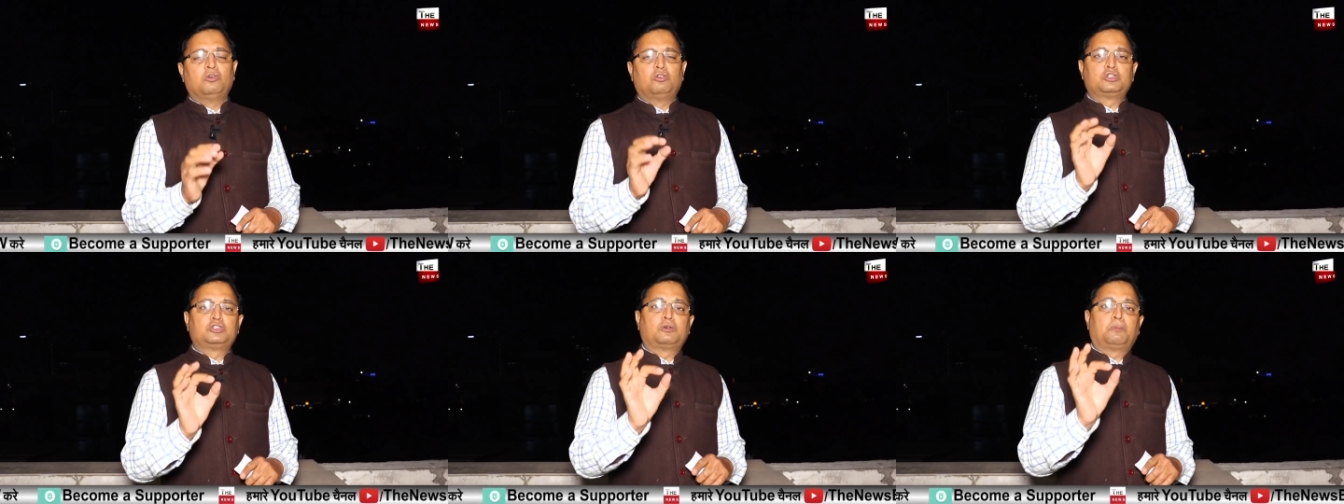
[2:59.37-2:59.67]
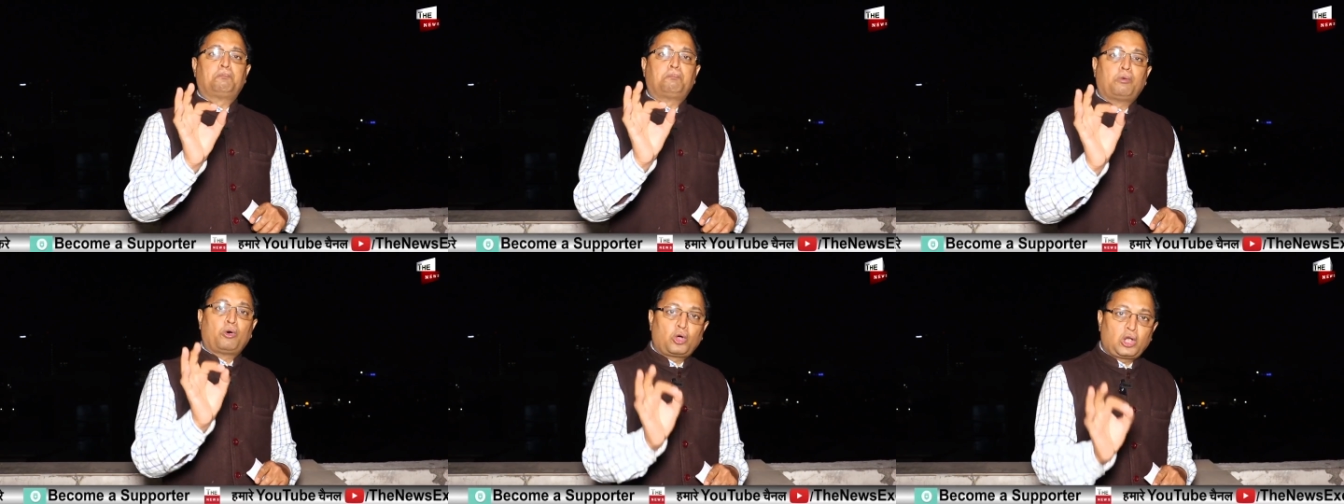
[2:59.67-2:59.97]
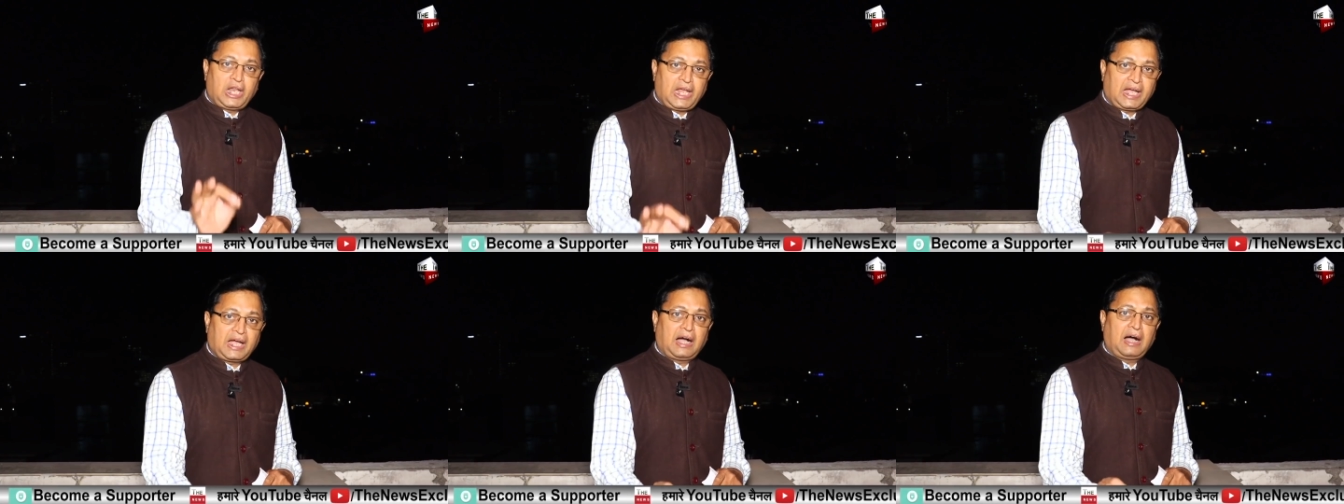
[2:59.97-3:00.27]
वो जो
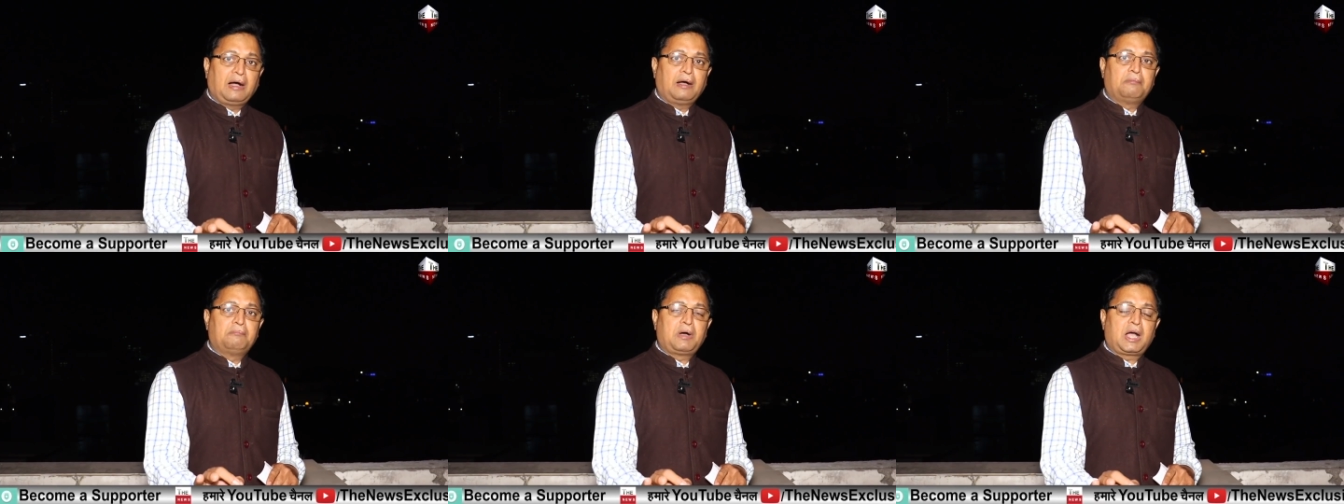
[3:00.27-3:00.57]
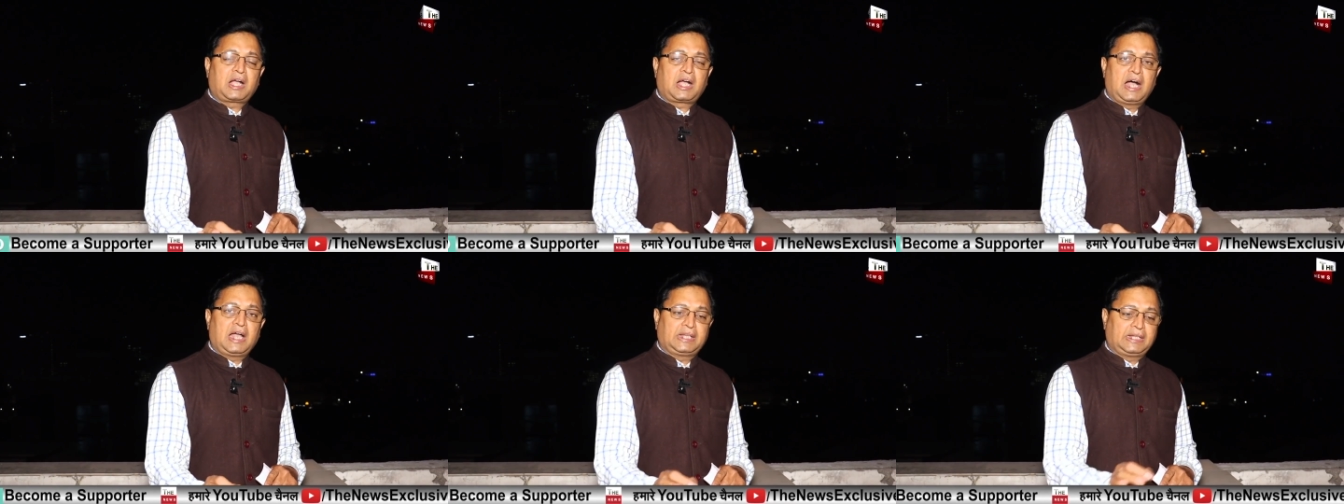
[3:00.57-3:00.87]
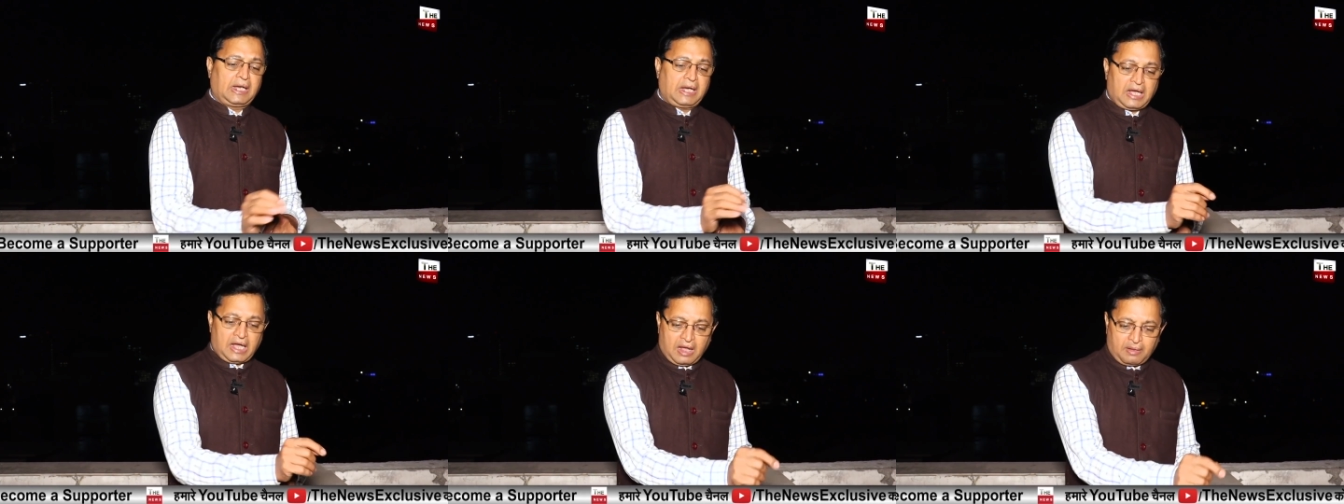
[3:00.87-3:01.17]
बोलेगा
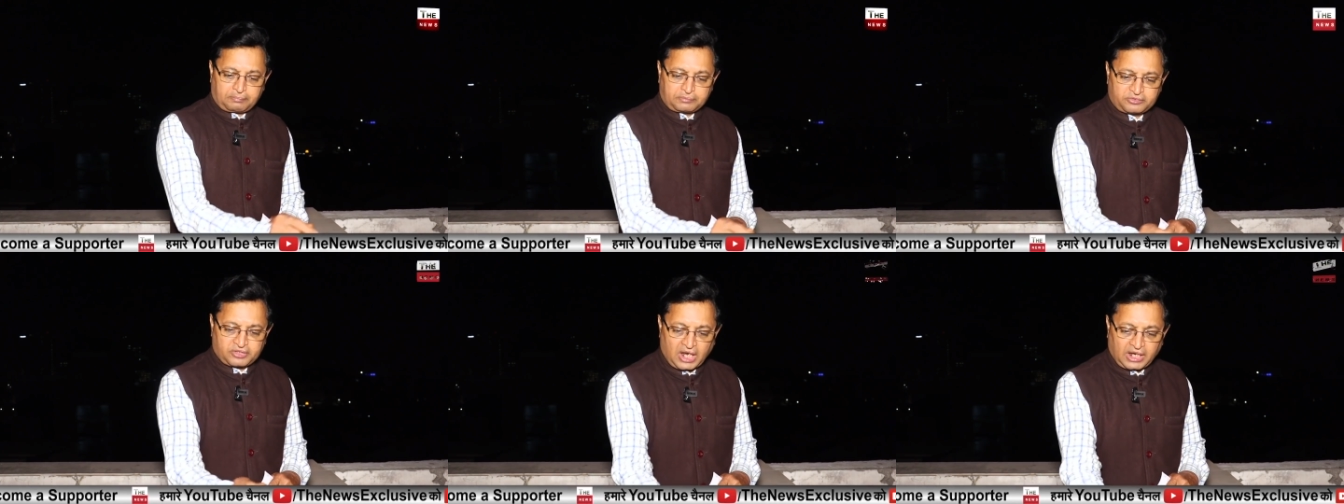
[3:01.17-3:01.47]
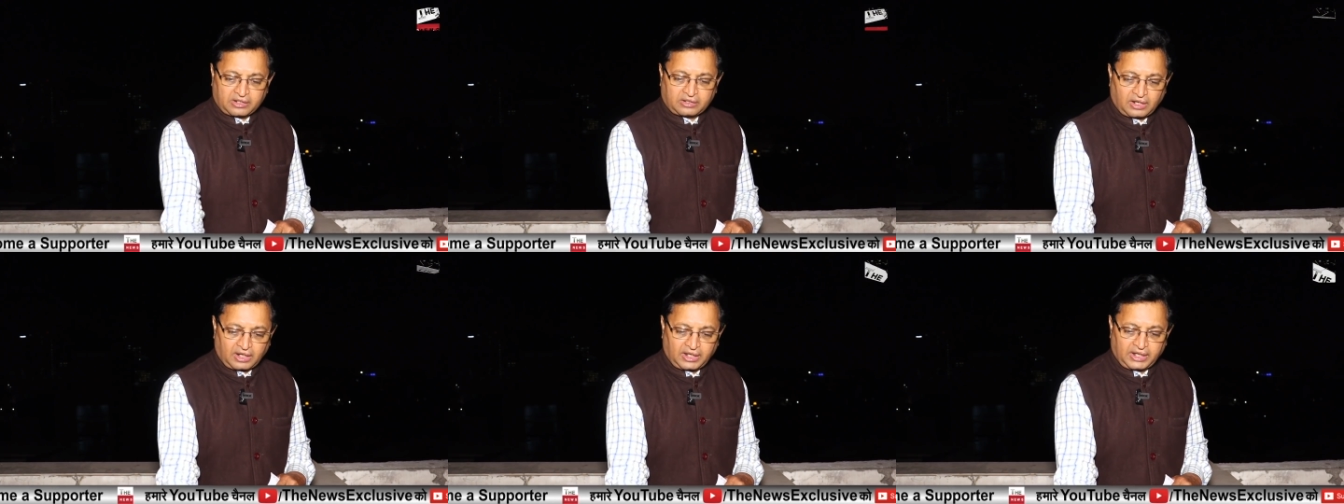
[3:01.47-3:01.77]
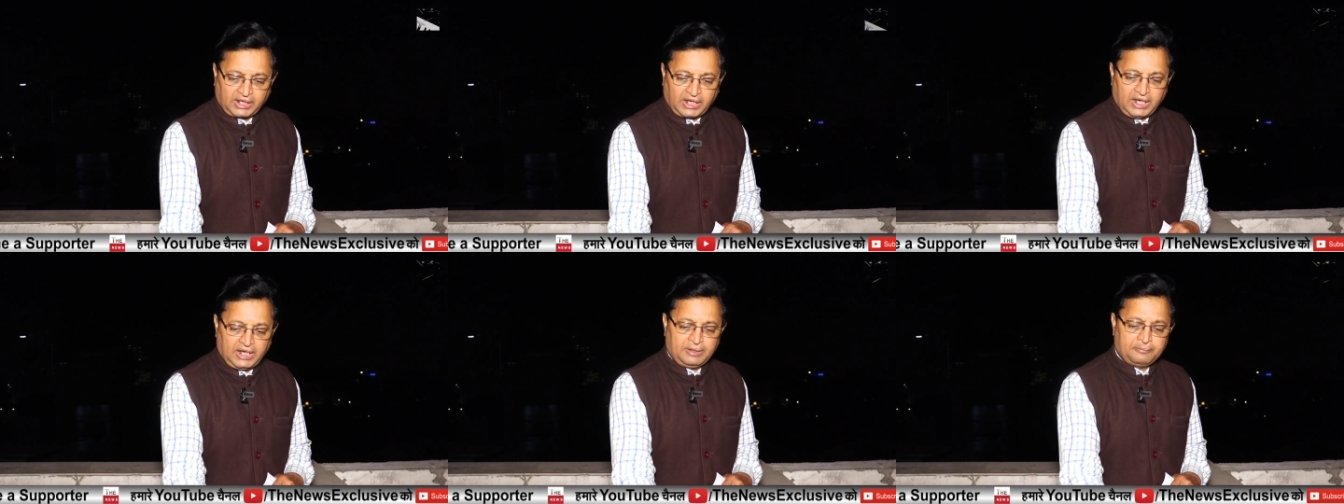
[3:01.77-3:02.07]
बाकायदा आप चेक
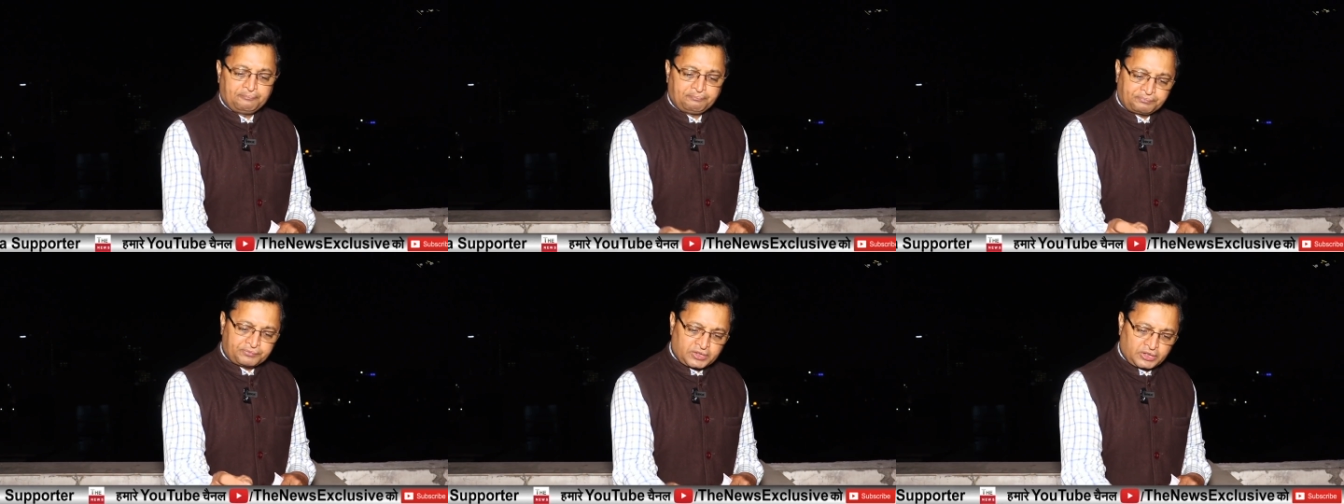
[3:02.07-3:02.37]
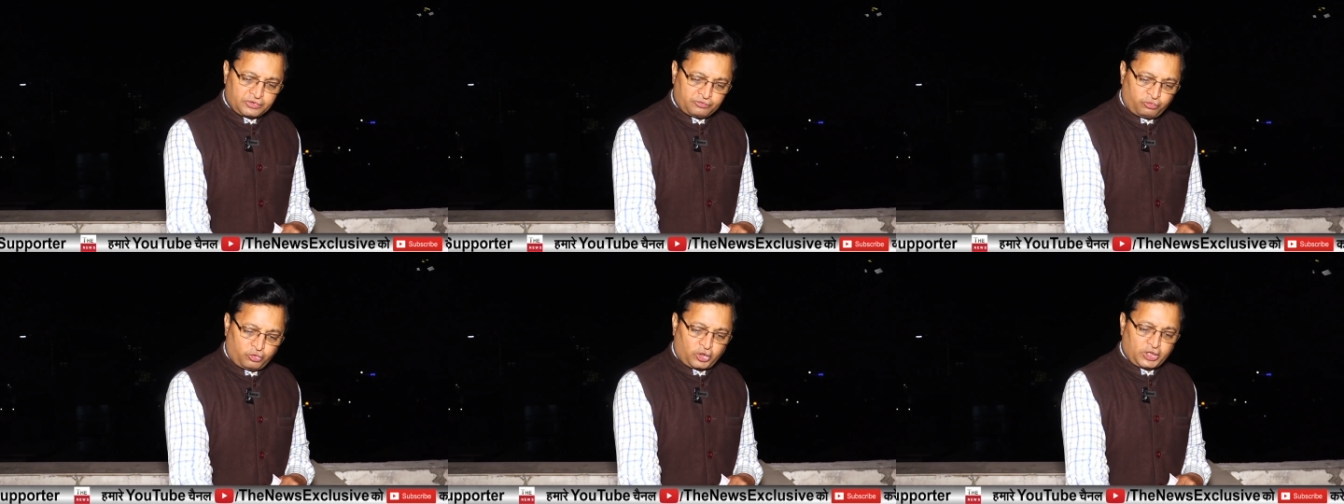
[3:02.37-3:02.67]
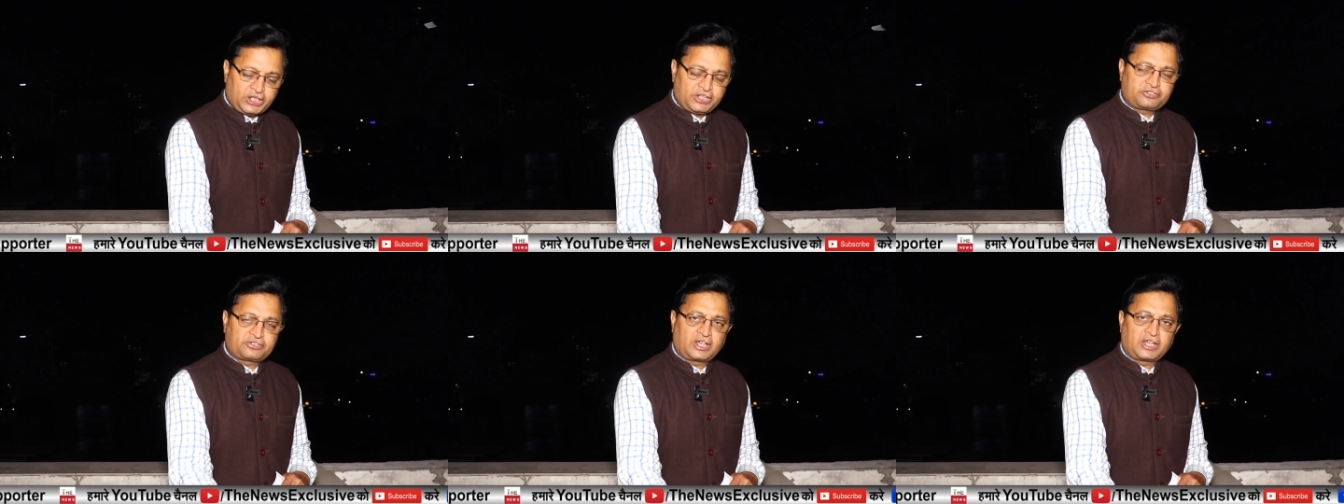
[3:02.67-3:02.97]
करेंगे
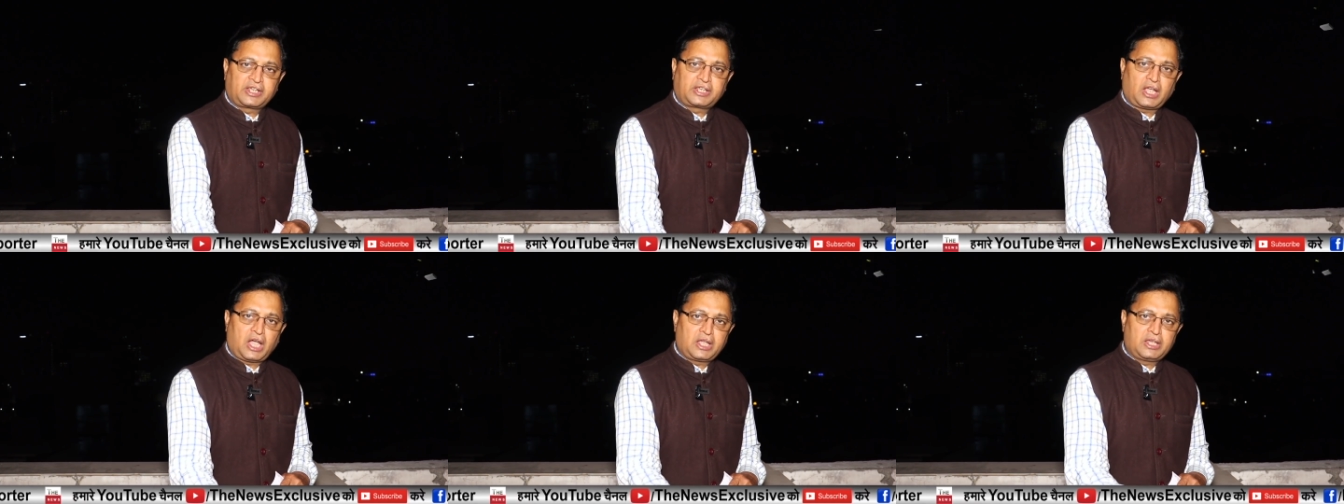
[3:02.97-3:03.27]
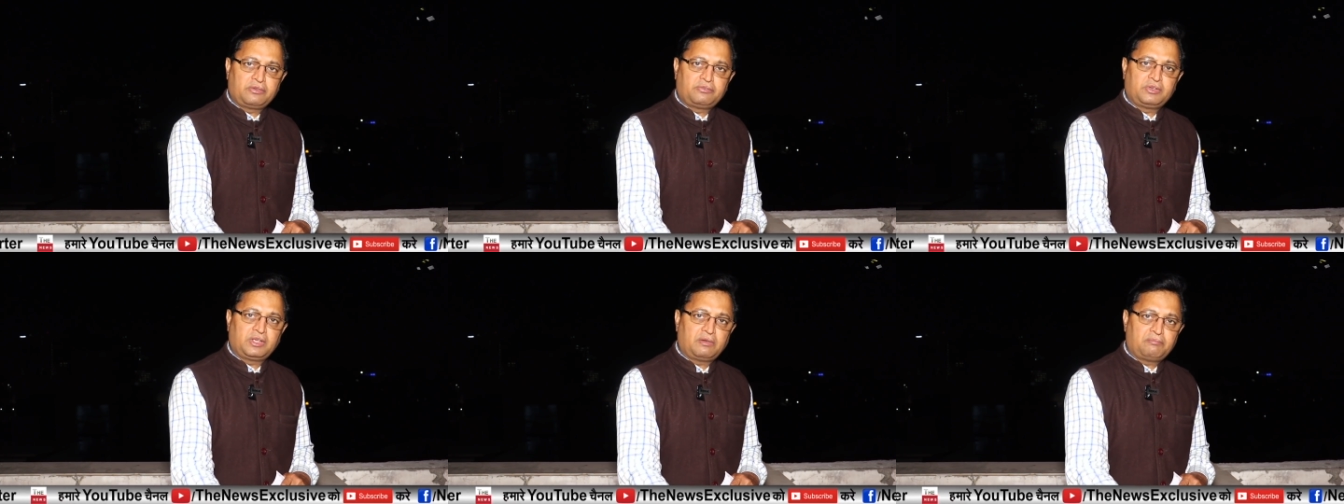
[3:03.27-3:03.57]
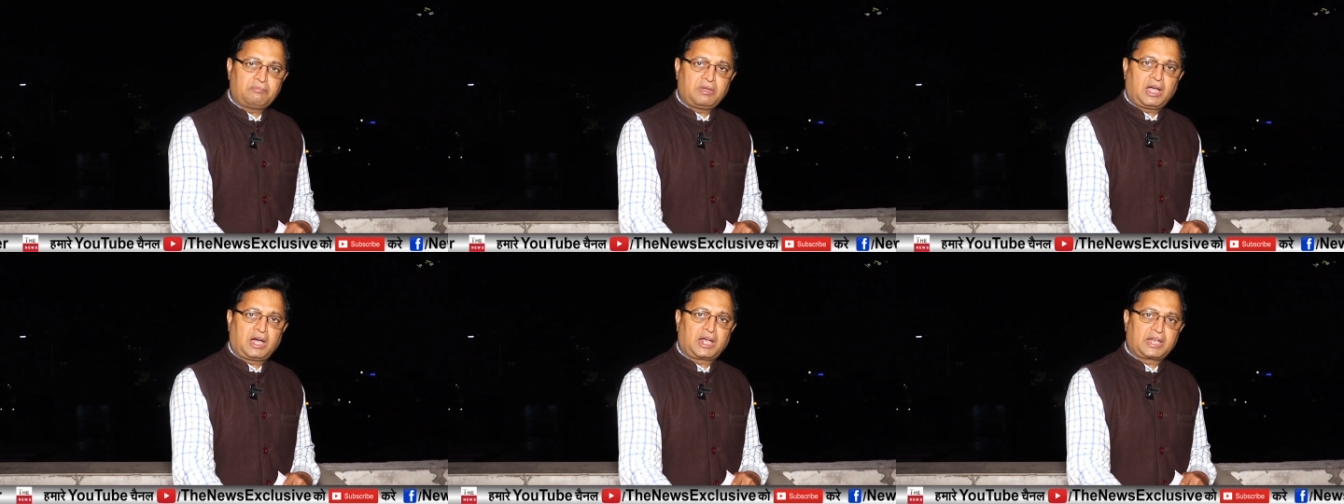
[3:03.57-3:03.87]
वही संख्या ईवीएम e में